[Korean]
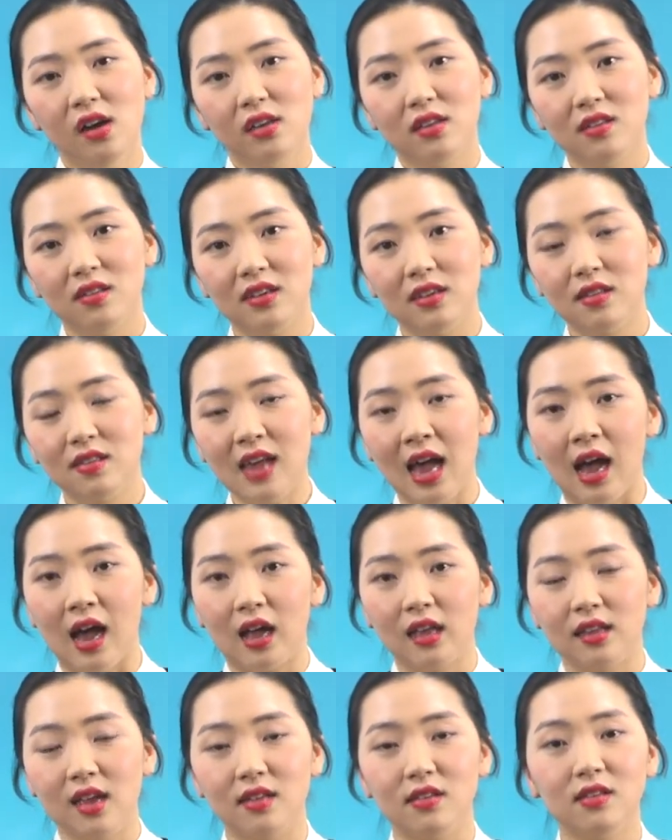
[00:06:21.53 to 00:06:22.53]
직장
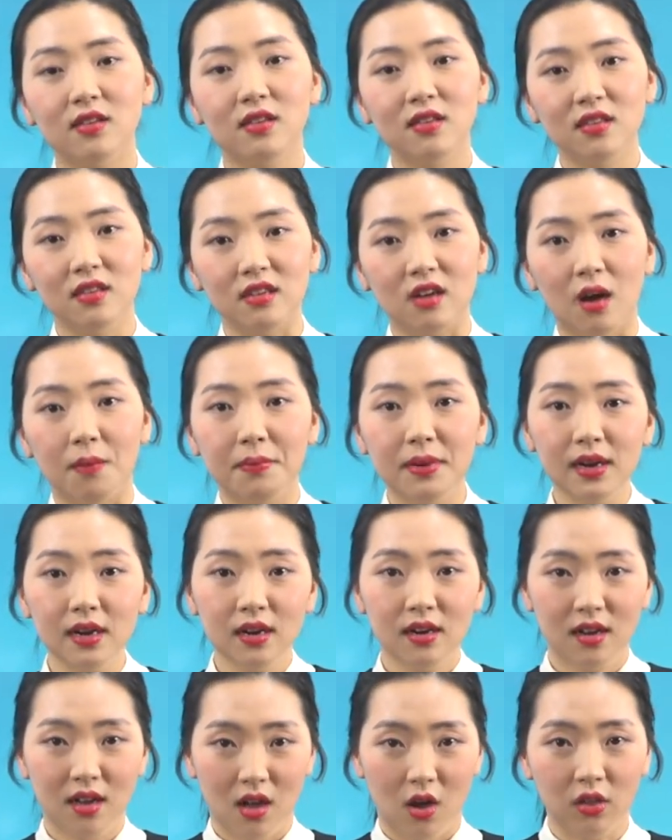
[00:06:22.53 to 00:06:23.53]
내지는
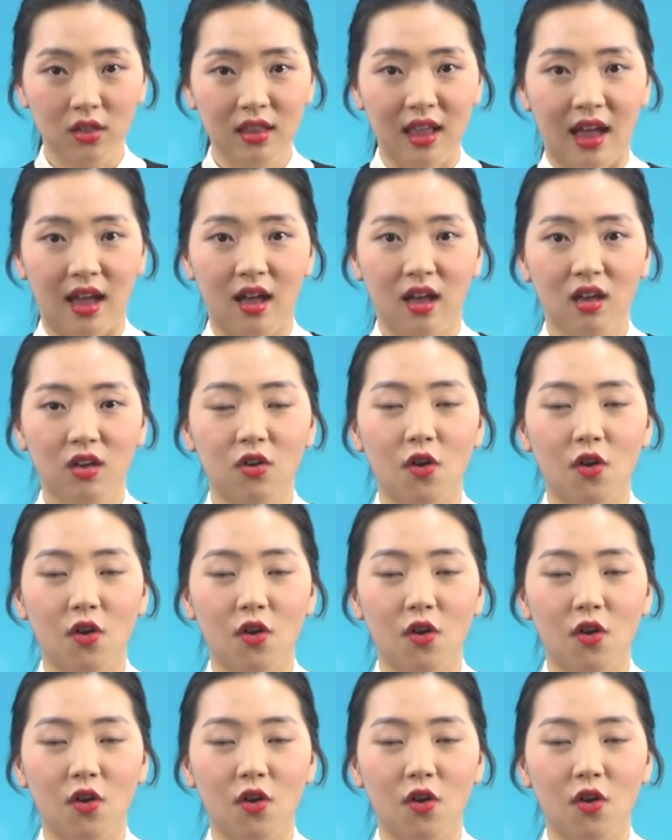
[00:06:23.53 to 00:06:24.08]
직업을 얻다.